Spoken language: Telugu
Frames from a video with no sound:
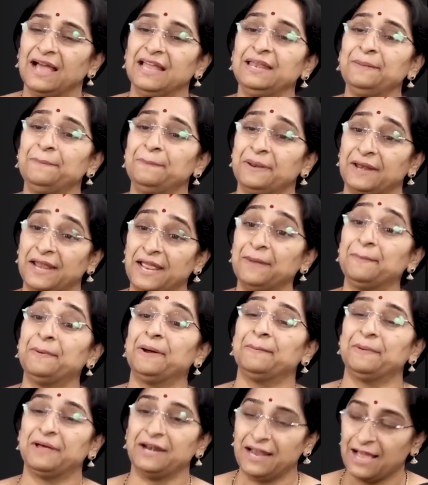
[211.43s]
అని ప్రేమ
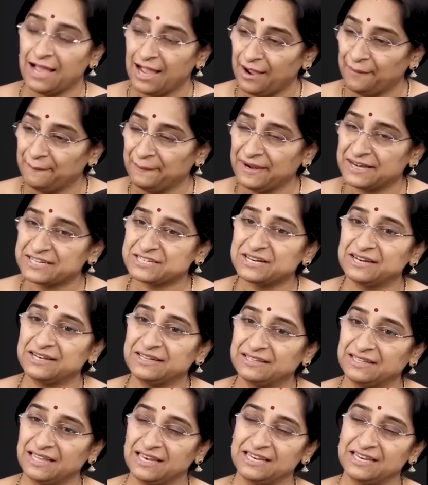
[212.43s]
మన ఆపేక్షని